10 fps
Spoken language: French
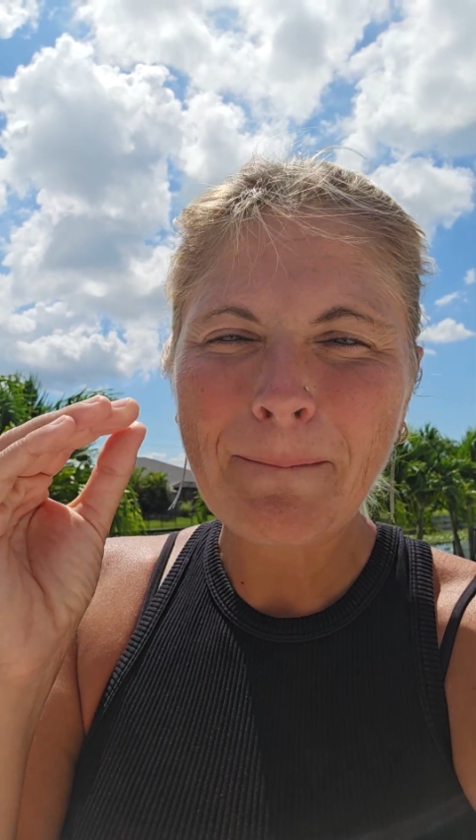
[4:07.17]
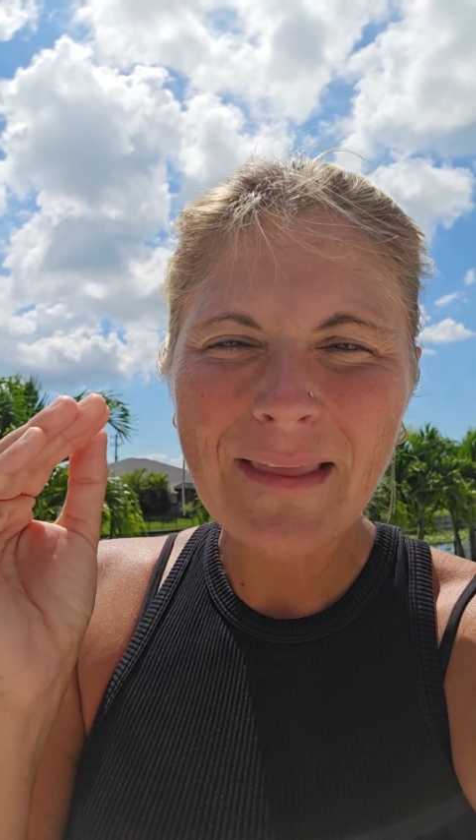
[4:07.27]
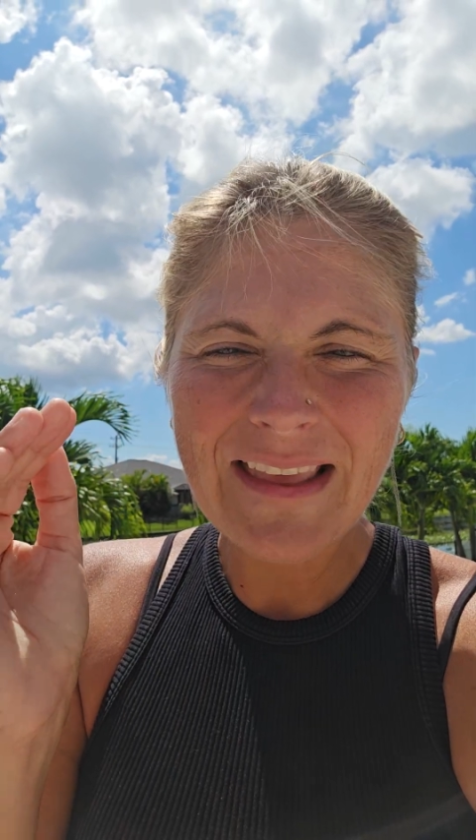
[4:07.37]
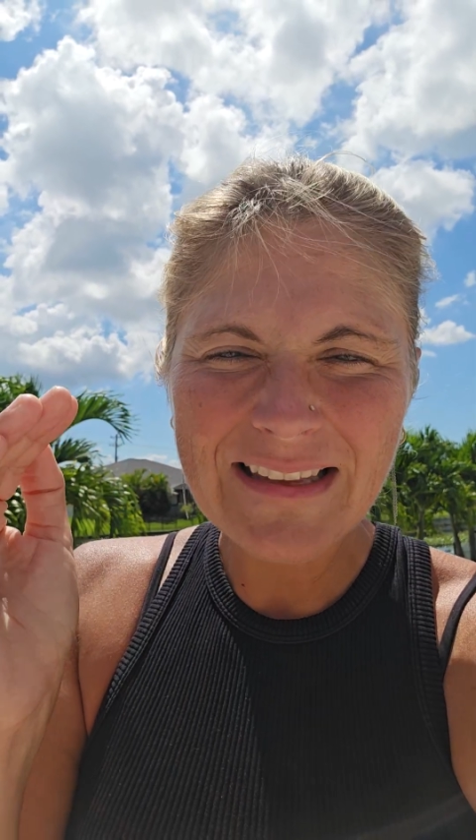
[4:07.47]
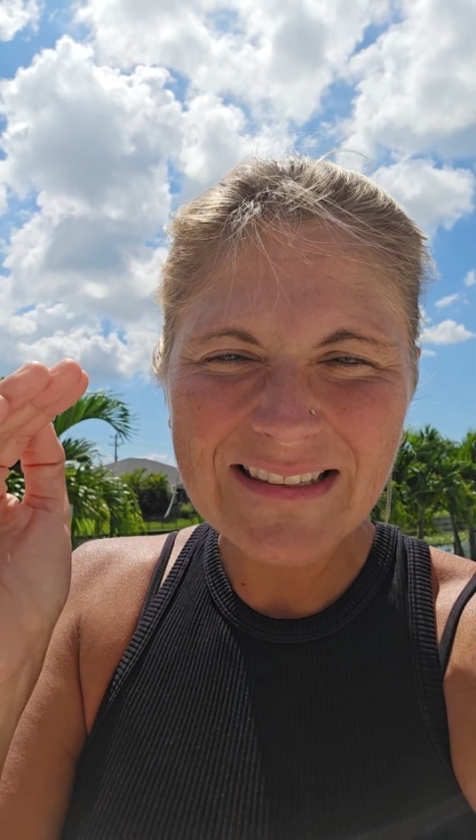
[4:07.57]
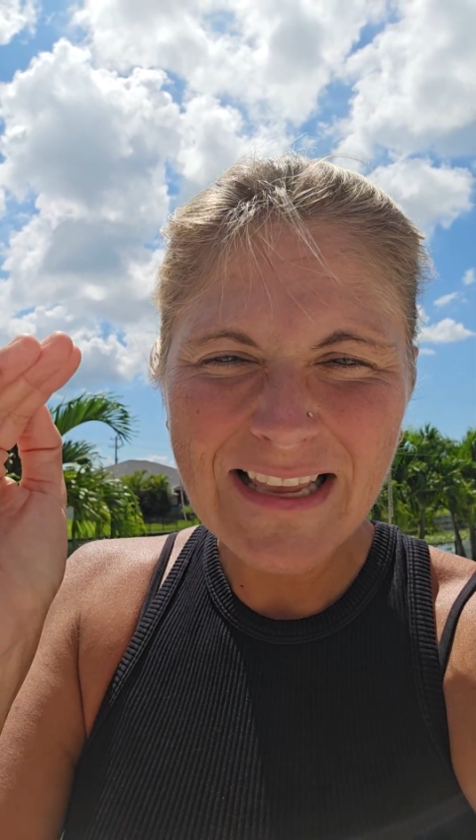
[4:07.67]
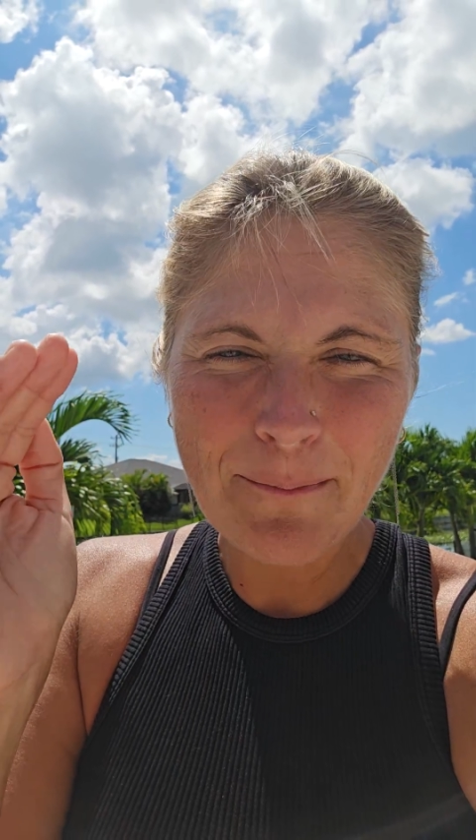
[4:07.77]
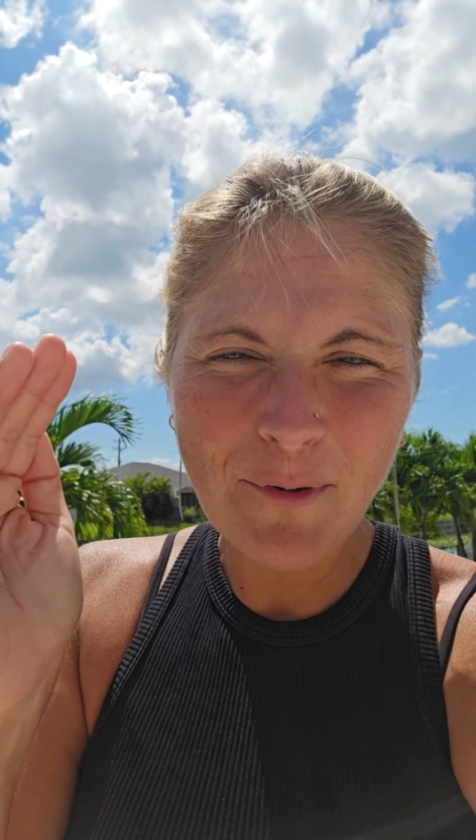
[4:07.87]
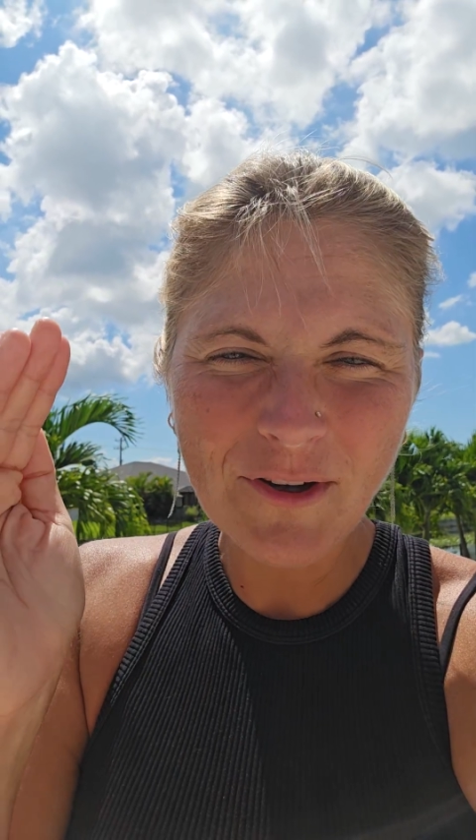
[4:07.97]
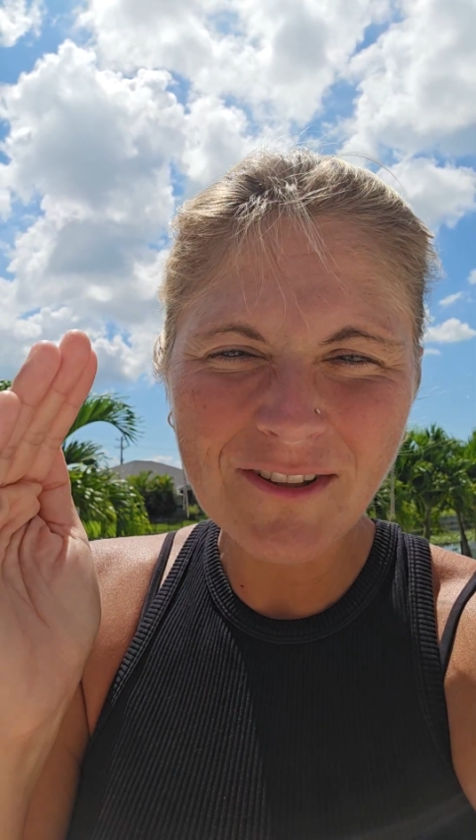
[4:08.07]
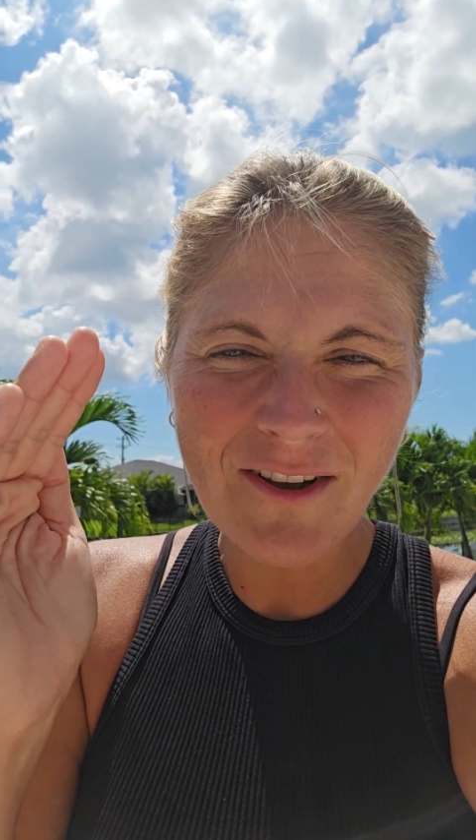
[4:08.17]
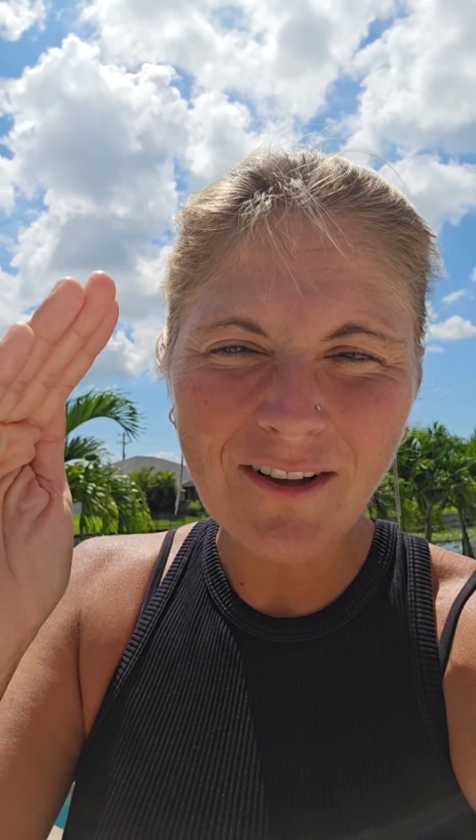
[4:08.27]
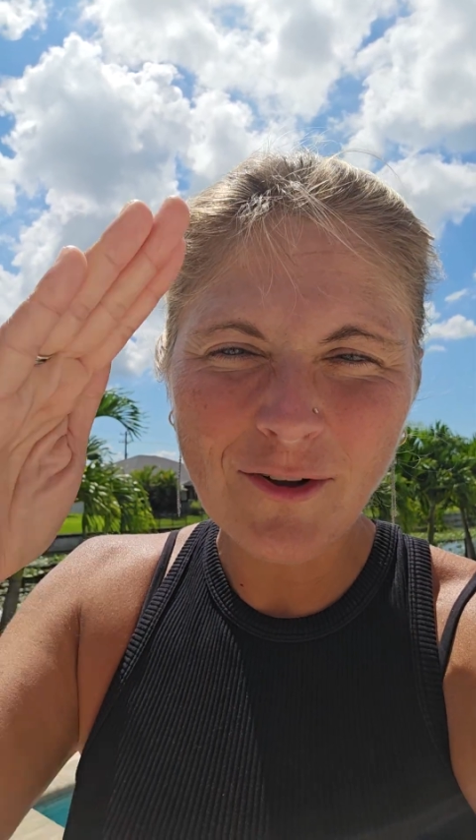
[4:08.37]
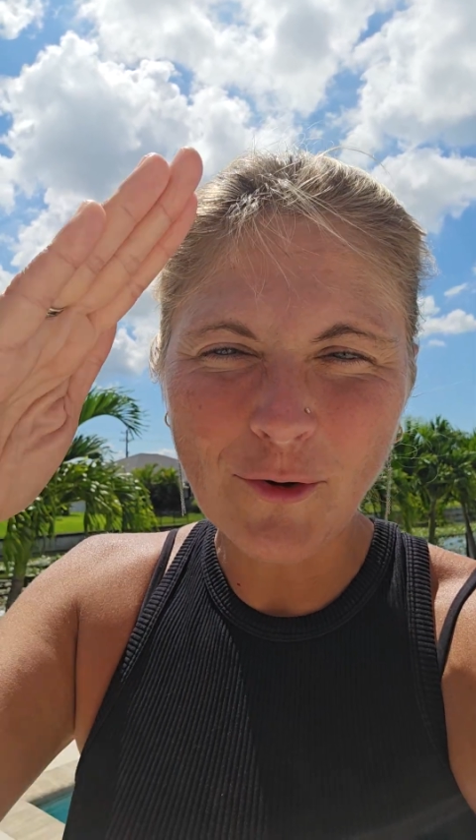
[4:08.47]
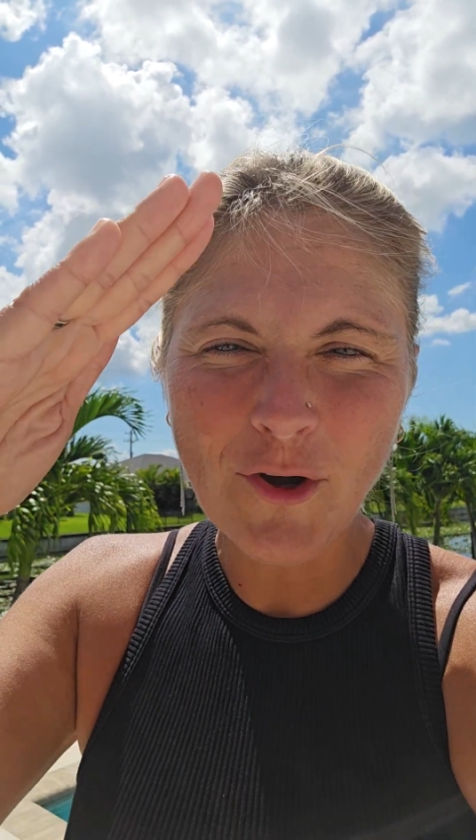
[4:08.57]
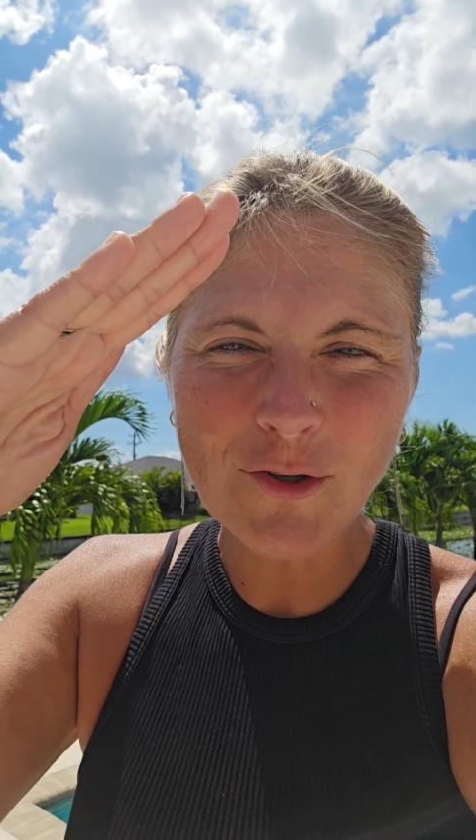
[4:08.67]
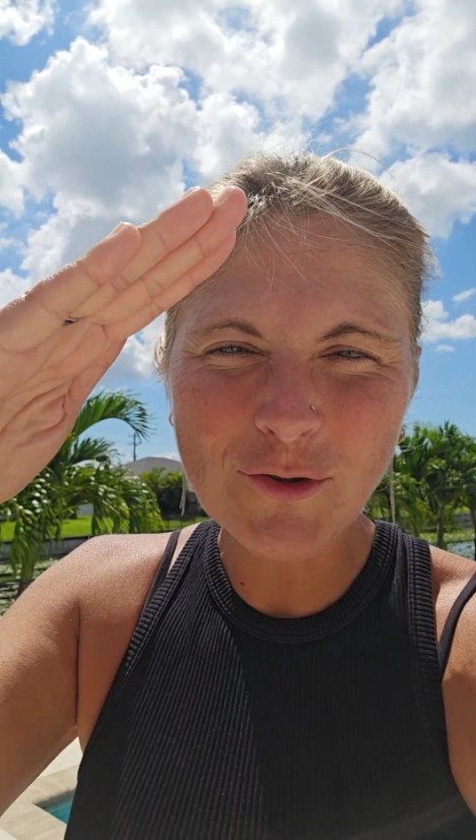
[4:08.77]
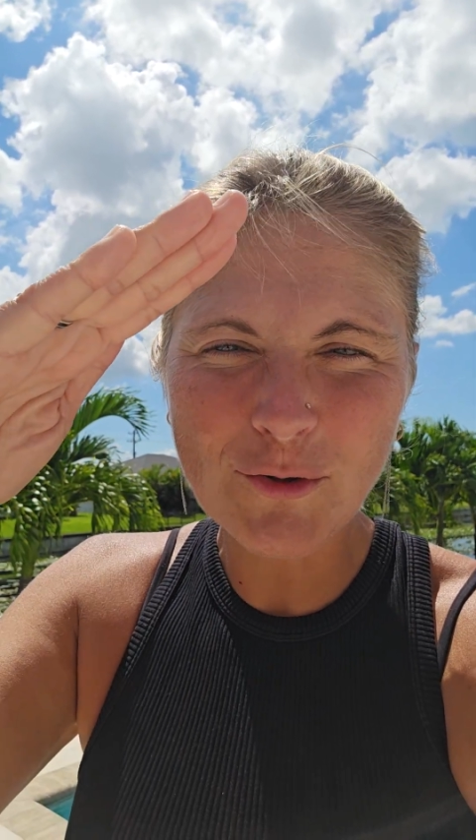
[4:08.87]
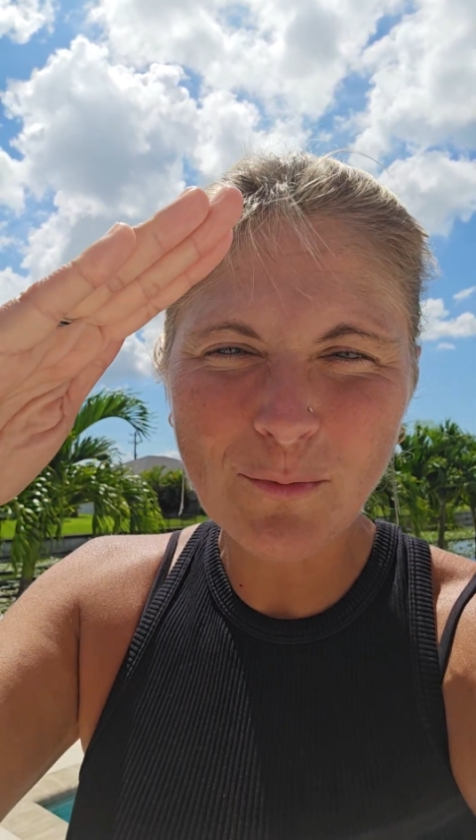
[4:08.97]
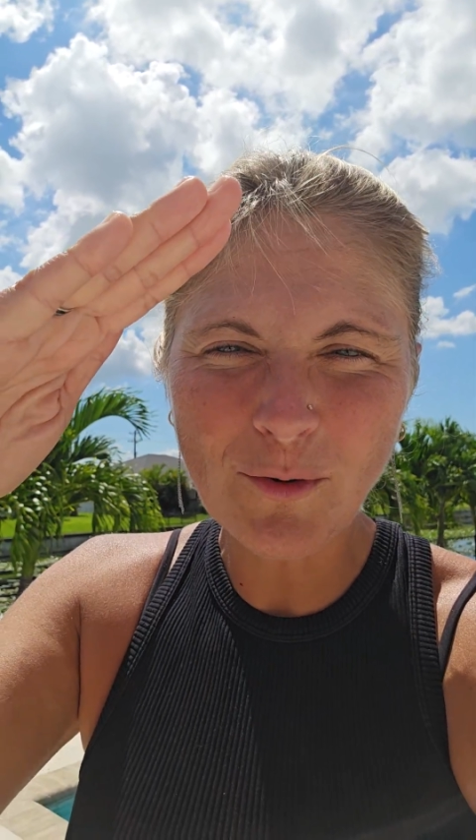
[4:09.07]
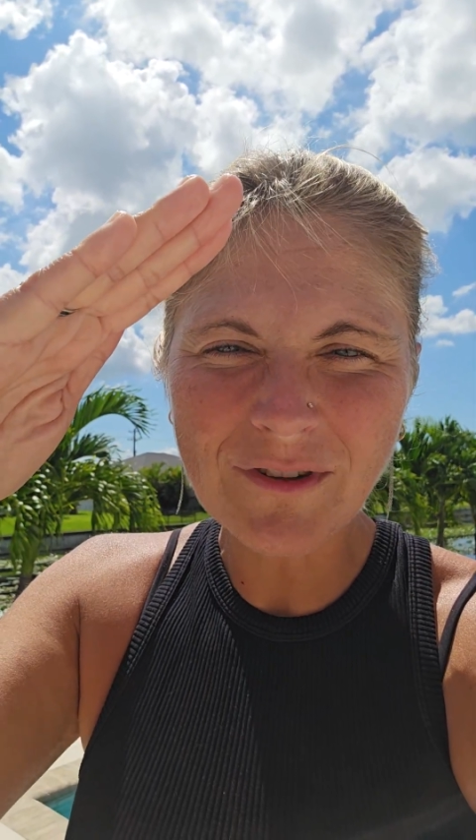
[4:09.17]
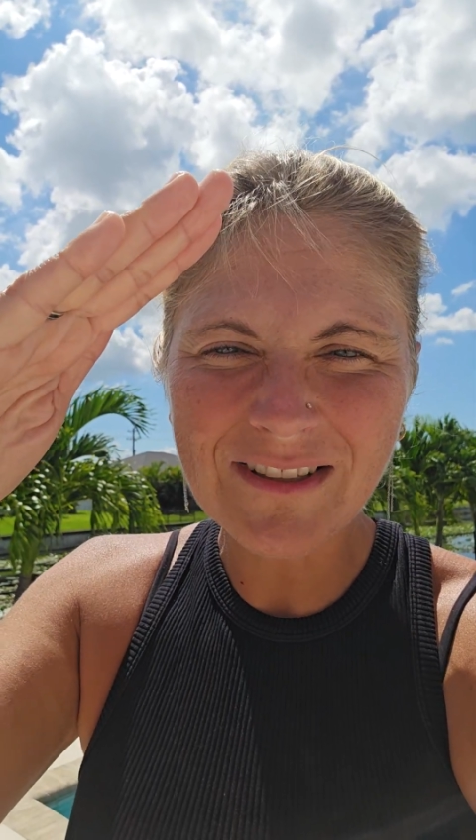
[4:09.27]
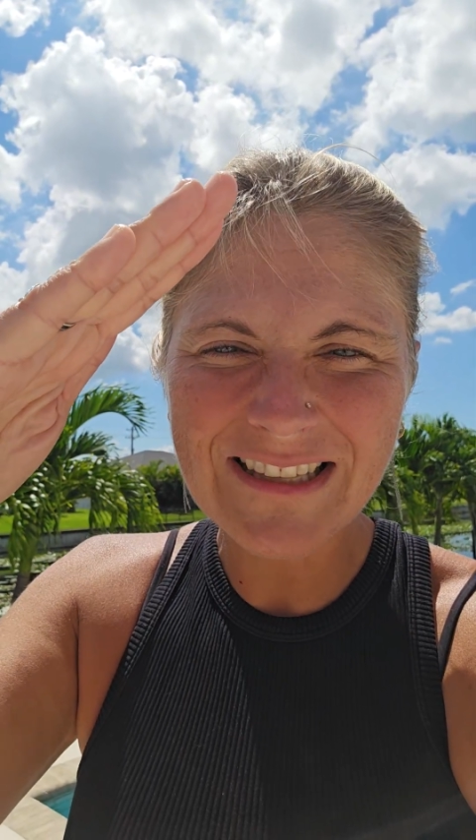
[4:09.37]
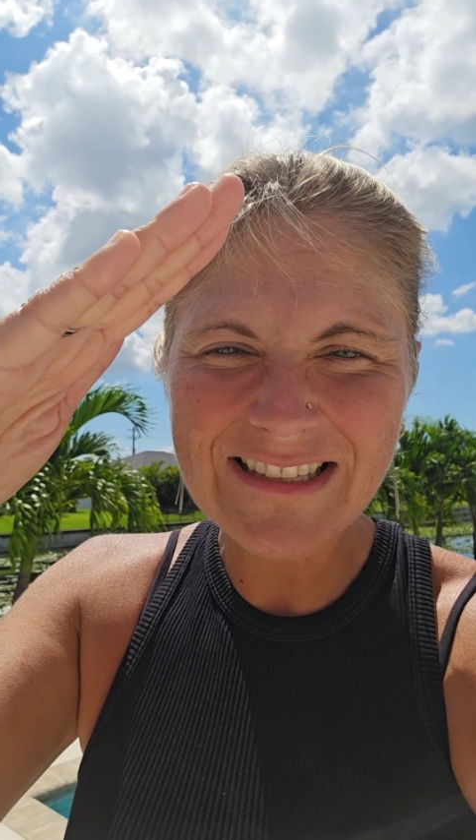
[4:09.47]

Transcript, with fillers: Mais c'est important que quand tu montes,